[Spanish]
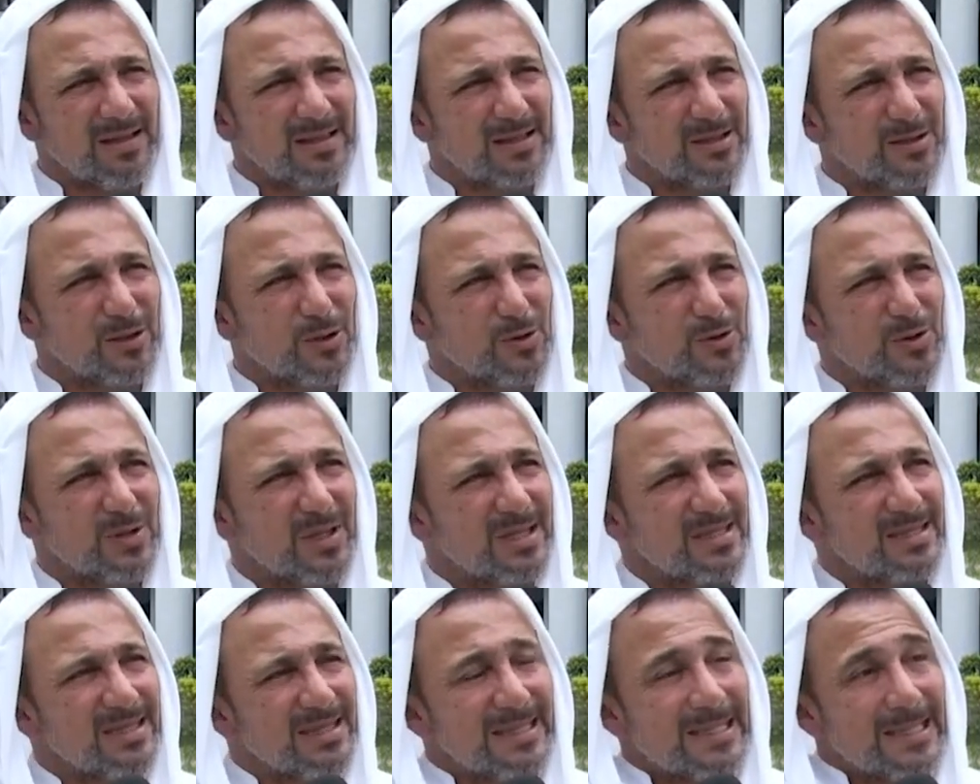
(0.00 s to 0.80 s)

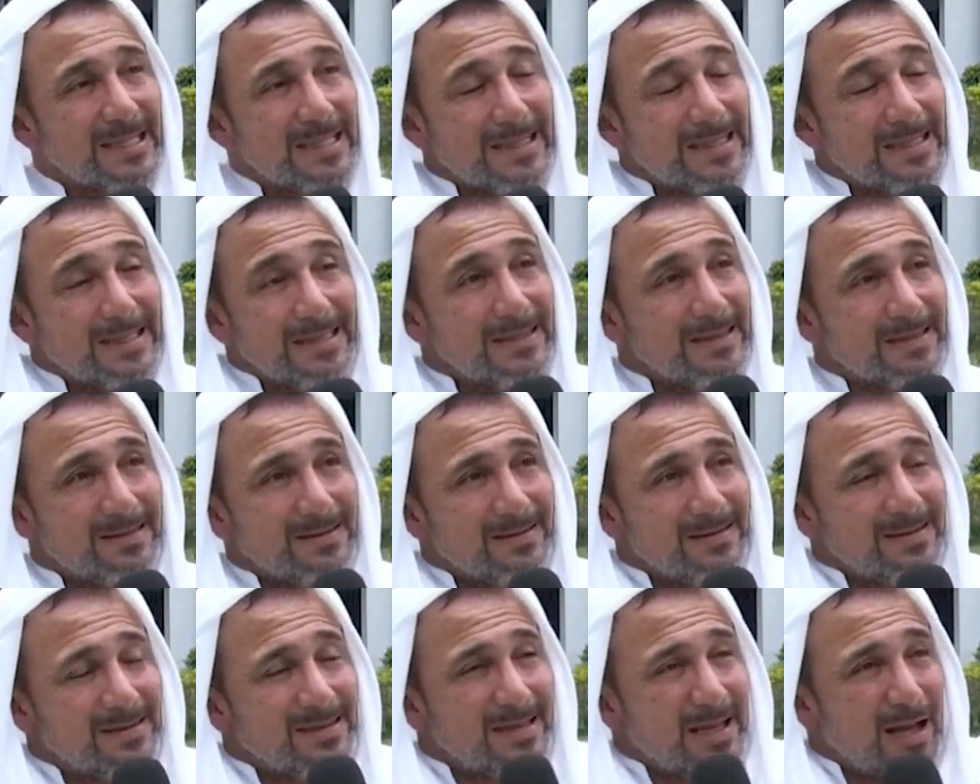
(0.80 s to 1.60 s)
Entonces, eh,
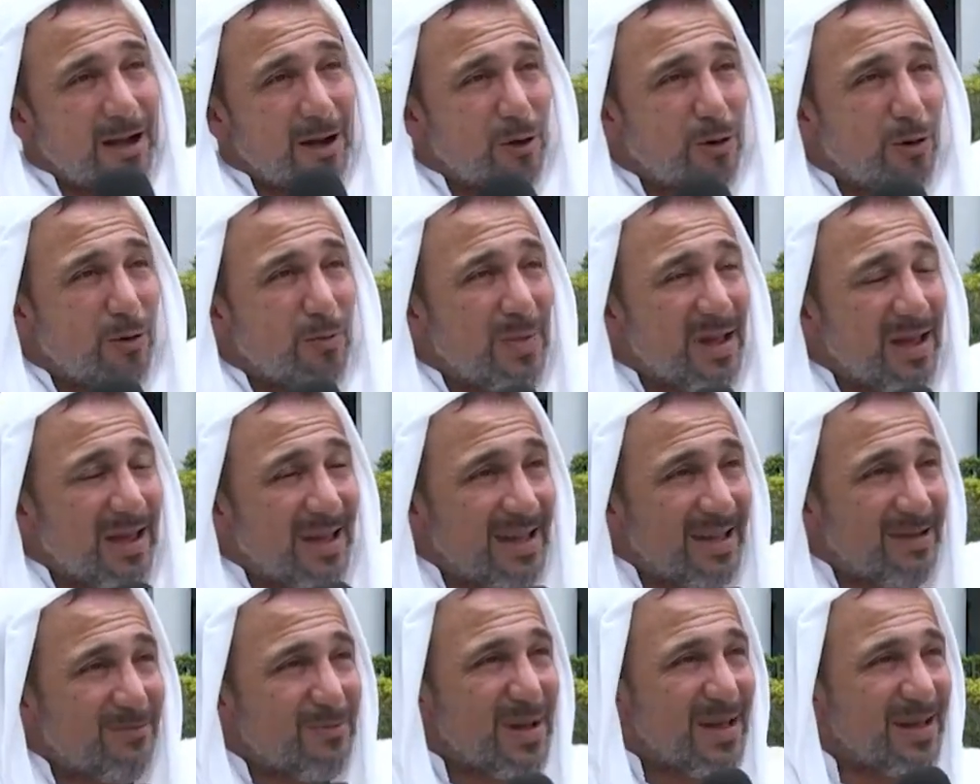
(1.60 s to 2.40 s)
si algo
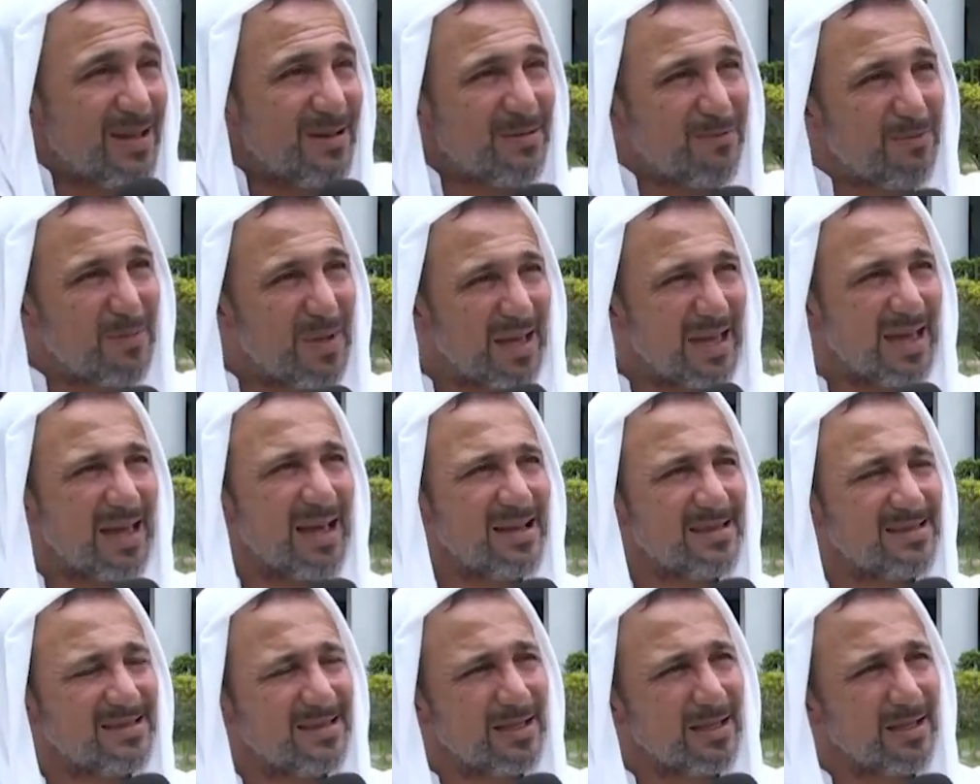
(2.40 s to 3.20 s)
me, queda
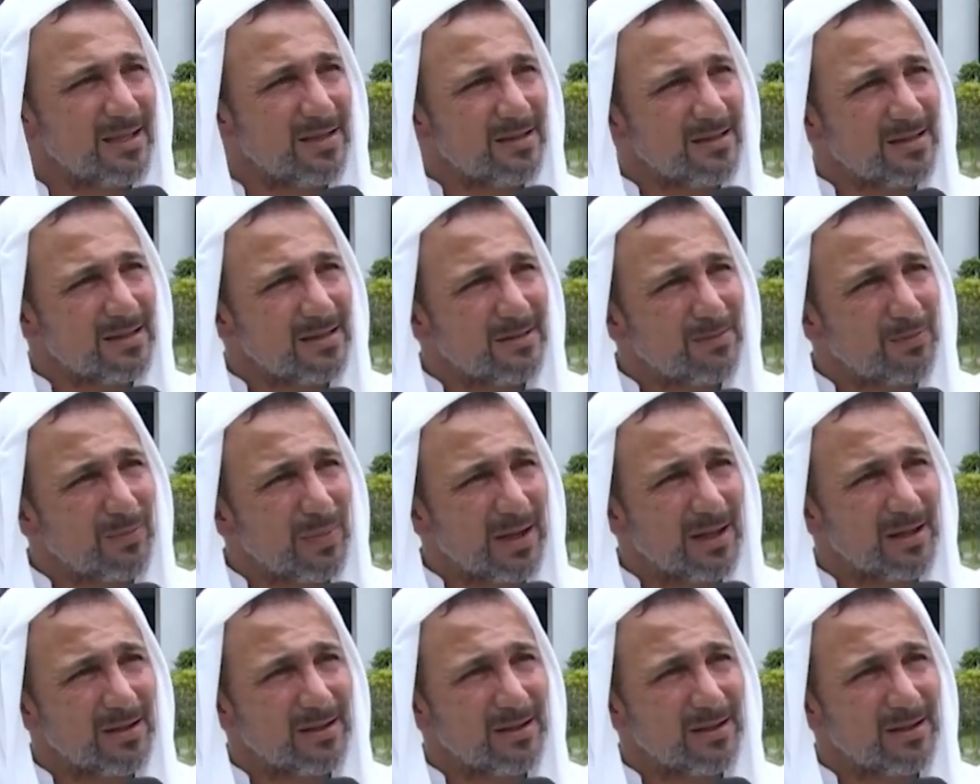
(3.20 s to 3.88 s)
decir eh, para